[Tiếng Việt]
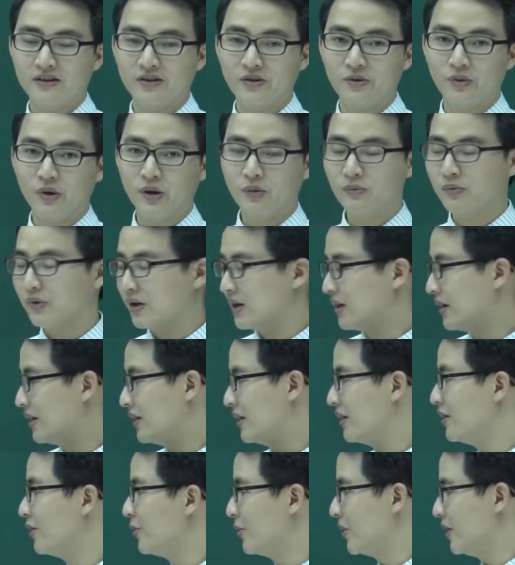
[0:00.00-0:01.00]
Đúng không? Ở
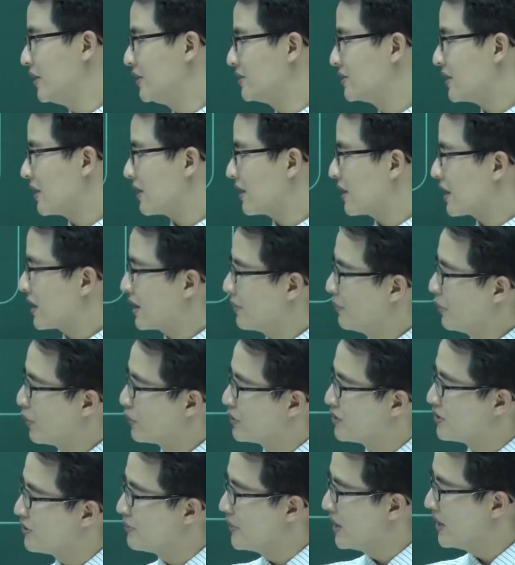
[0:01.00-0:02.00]
đây lưu ý rằng là cái
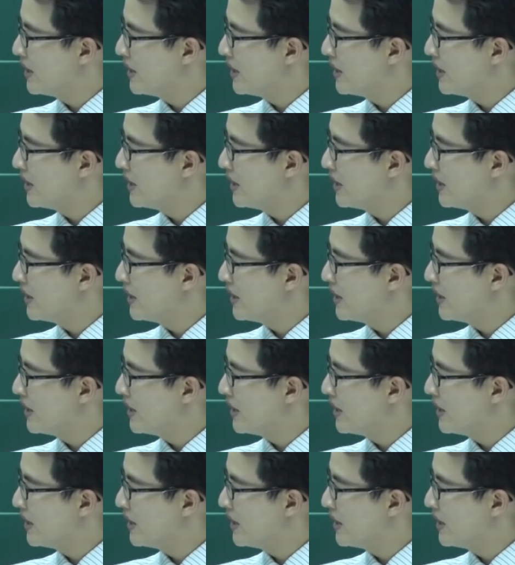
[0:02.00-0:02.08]
một trừ b